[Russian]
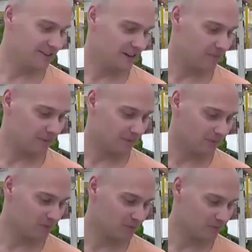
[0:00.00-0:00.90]
Сегодня я
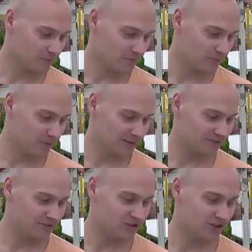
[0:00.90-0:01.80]
попробую
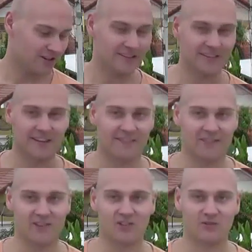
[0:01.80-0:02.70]
поотвечать на
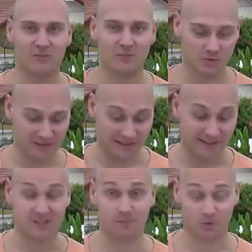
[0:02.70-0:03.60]
ваши вопросы
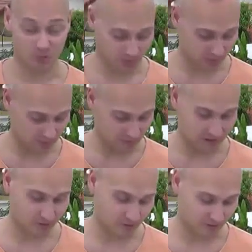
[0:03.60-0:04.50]
экспромтом,
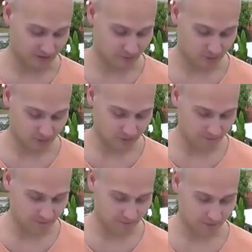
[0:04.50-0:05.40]
абсолютно
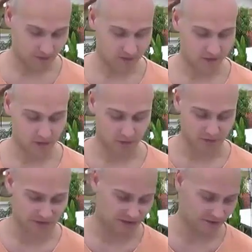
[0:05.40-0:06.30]
экспромтом, которые
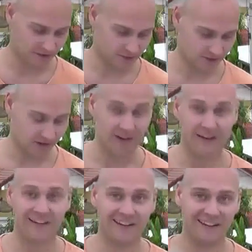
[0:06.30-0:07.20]
вы задавали мне
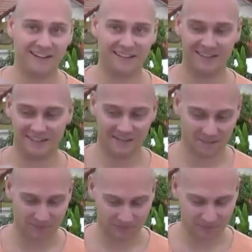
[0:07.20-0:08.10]
когда-то.
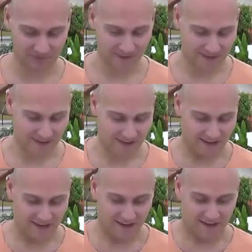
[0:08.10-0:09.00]

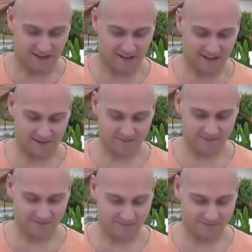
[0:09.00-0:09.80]
А,